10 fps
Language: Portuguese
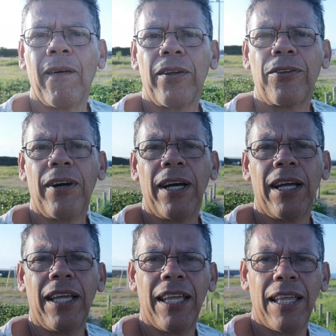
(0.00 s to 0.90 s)
Olha só.
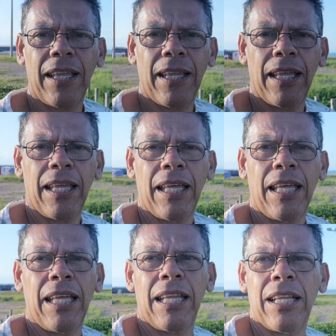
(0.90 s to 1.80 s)

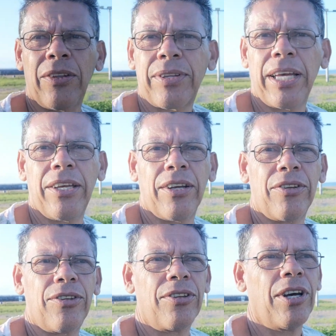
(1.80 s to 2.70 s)
Então tá aí,
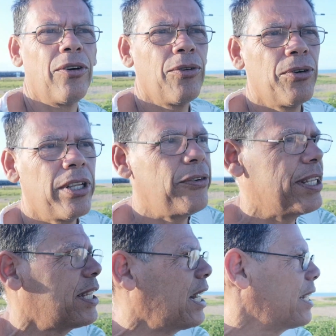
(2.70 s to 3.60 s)
gente. Então eu vou dar
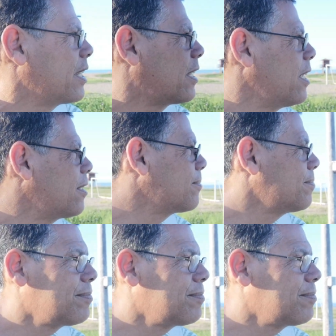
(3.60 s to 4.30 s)
uma andada aqui.